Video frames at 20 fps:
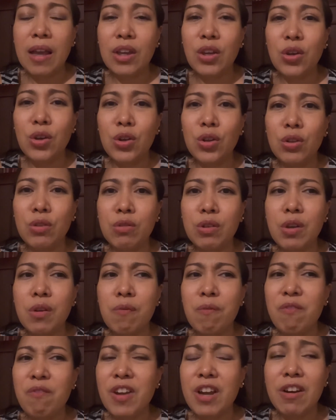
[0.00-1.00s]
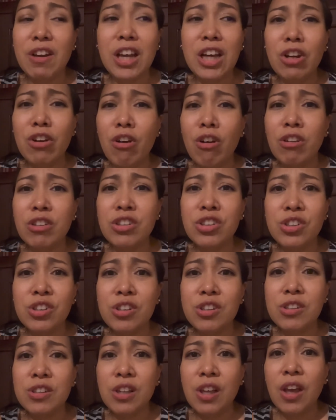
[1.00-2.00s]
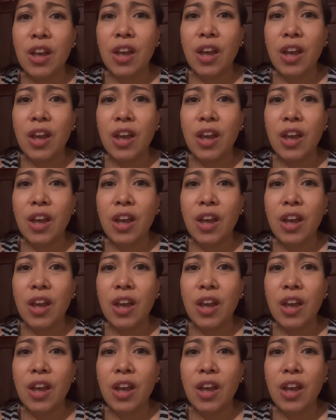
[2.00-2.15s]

Yun, yun, very nauseous.